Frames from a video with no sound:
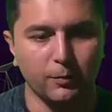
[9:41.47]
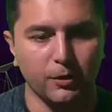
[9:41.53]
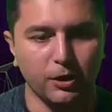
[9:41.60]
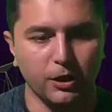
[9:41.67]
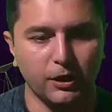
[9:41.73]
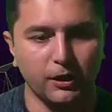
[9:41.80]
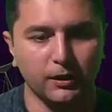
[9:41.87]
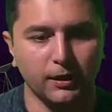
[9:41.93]

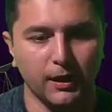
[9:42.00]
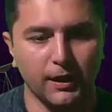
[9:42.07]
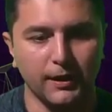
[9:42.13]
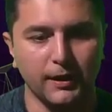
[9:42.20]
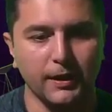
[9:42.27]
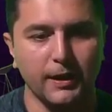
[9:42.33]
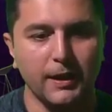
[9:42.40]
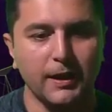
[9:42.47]
eşitmiş? 2
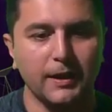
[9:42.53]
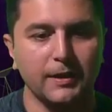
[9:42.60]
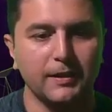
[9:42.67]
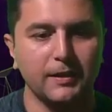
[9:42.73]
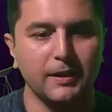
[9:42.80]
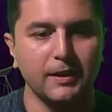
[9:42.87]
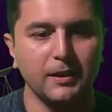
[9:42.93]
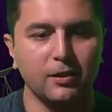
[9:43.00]
tane
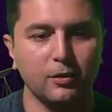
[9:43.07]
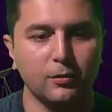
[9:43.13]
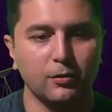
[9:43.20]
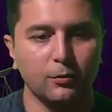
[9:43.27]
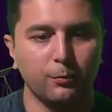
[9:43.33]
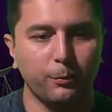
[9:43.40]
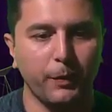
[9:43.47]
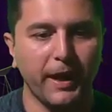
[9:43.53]

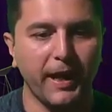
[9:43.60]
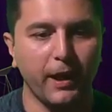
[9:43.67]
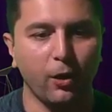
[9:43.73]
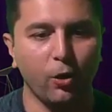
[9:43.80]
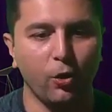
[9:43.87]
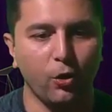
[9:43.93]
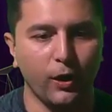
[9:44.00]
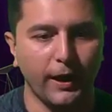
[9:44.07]
sinüs
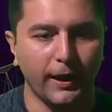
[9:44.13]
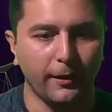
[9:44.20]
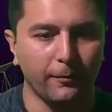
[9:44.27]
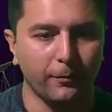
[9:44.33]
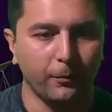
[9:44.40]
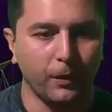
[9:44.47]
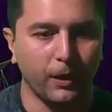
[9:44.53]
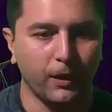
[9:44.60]
BOE.
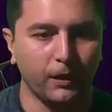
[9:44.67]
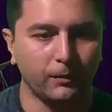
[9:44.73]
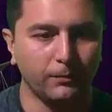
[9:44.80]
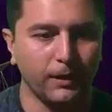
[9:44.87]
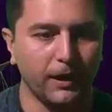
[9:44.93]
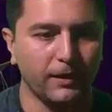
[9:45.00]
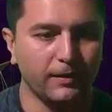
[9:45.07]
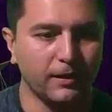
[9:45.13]

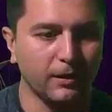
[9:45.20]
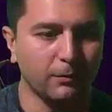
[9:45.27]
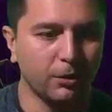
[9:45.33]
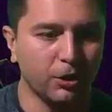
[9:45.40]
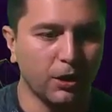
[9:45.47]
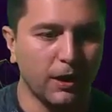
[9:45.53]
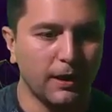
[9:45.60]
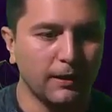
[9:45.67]
Bakalım
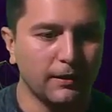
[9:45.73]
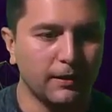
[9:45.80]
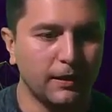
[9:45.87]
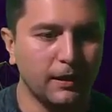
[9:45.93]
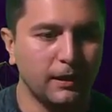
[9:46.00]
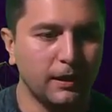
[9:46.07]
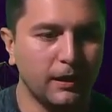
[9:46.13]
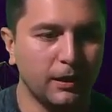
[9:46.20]
neresiymiş?
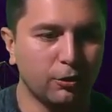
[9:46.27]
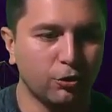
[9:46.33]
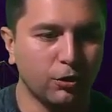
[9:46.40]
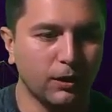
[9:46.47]
Silgiyle